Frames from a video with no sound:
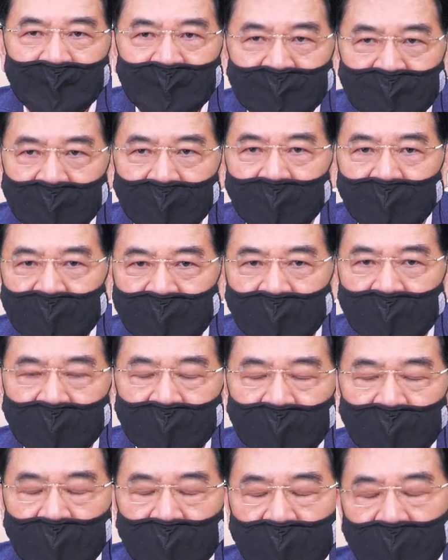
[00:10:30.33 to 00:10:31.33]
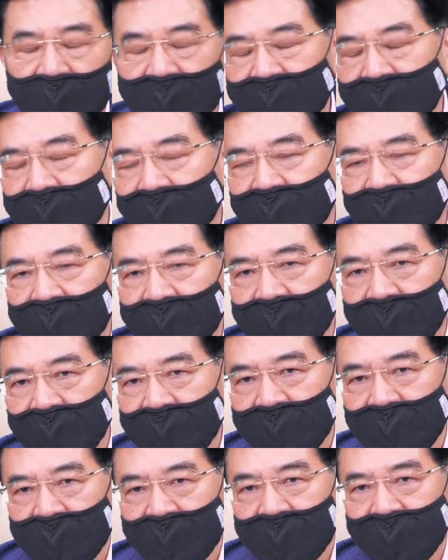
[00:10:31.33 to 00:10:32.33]
掌握千点波动很难吗？
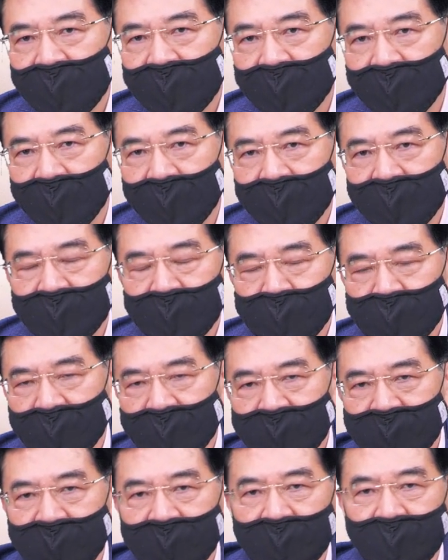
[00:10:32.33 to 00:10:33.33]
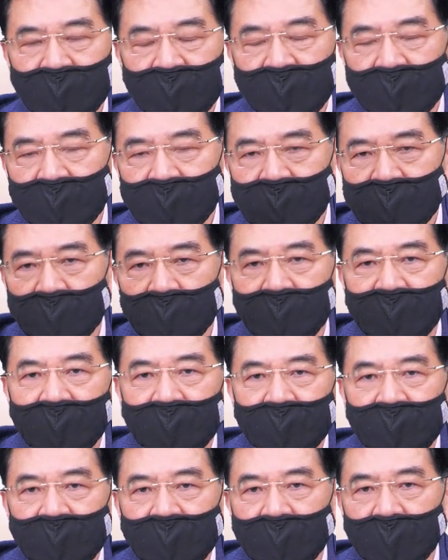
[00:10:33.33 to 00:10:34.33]
对不对？你转折也不懂，筹码也
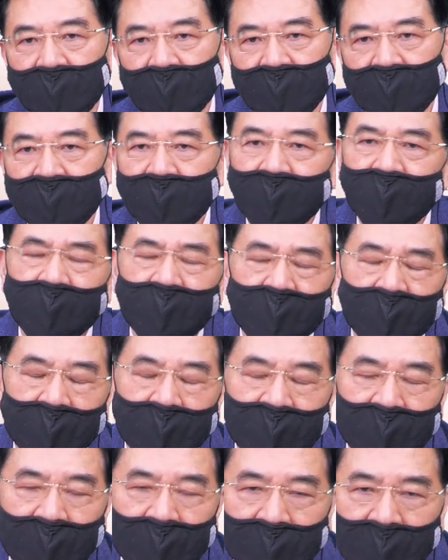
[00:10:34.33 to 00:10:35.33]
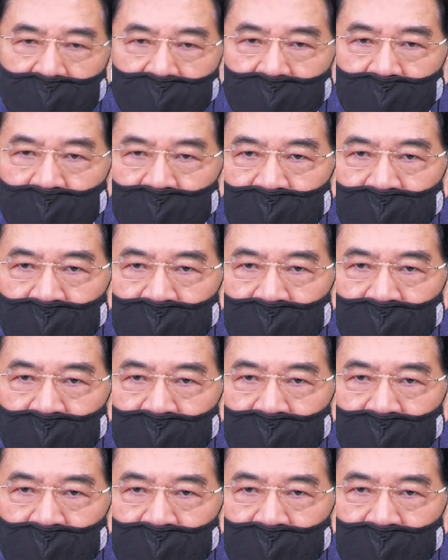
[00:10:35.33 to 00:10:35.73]
不懂，你怎么会赚钱呢？